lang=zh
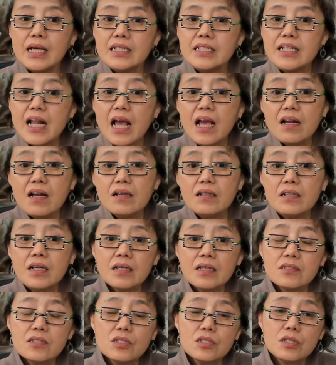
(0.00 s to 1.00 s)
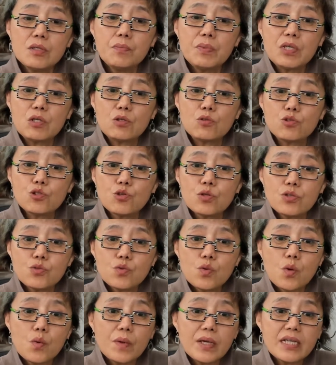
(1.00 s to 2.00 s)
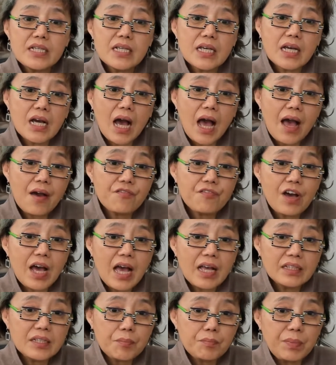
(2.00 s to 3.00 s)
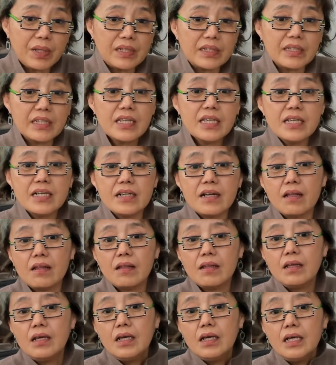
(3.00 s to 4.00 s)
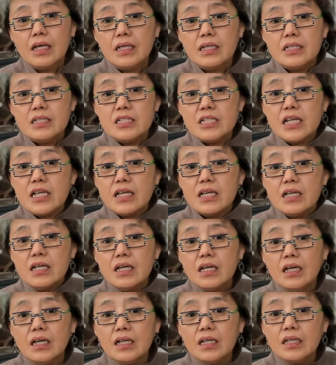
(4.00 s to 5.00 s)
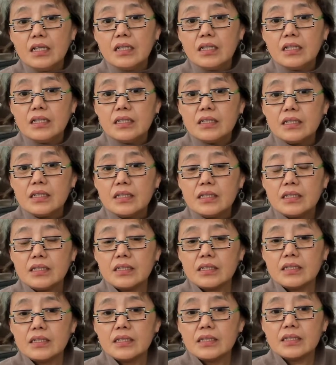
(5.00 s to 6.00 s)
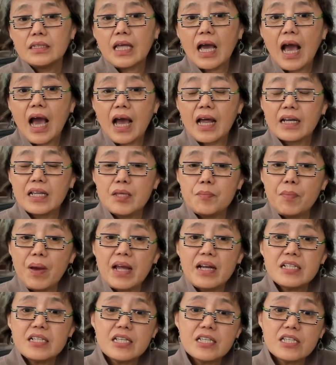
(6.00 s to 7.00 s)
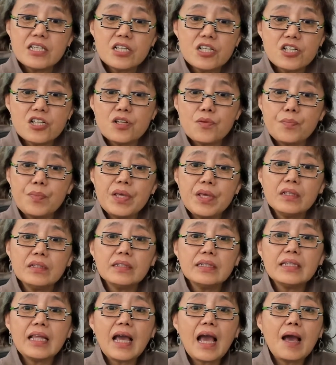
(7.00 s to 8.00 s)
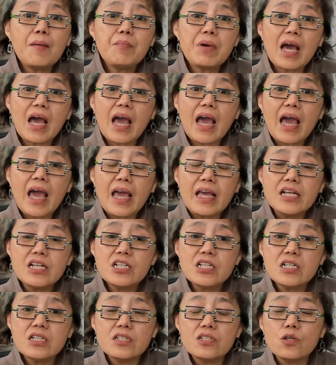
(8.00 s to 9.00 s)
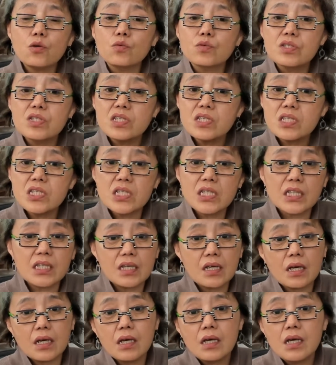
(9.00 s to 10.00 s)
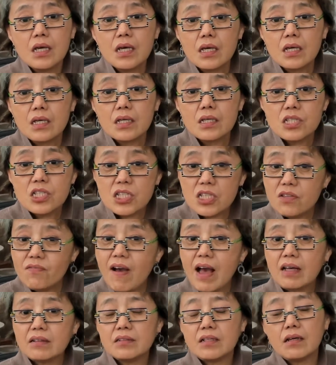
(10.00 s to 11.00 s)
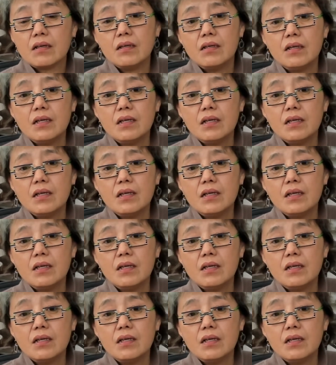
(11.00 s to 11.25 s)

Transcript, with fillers: 然而呢，你比如说，作为这个阿富汗的本地人，这个塔利班这些士兵，他们还是有自己的希望的。